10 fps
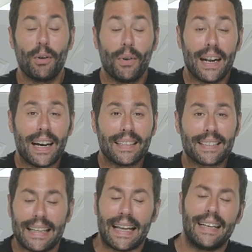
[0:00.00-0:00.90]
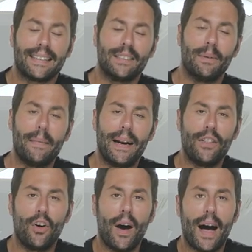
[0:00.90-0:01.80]
Muy buenas, ¿qué tal estás?
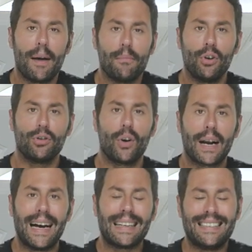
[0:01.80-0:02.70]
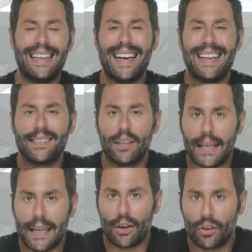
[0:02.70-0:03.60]
Bienvenido a Motocar. Si eres
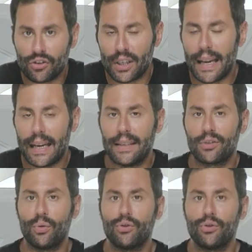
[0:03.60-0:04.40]
de los que les